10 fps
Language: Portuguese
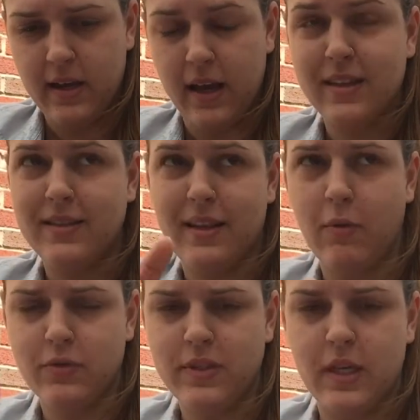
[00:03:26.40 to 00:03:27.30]
até
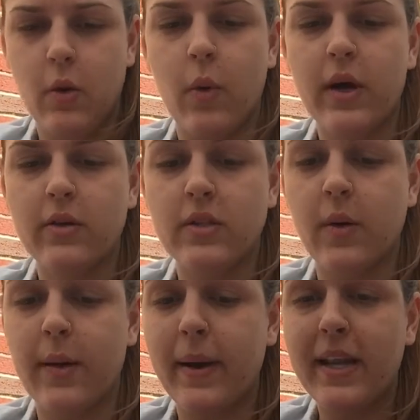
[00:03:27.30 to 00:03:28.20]
uns 5 anos,
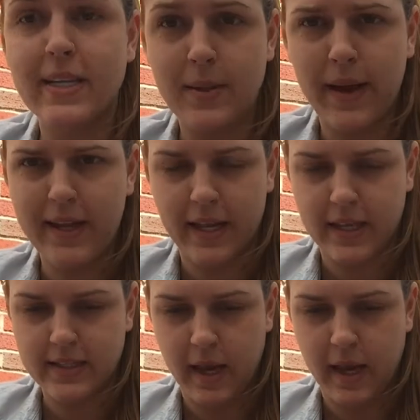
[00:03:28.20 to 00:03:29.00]
eu era uma criança magrinha,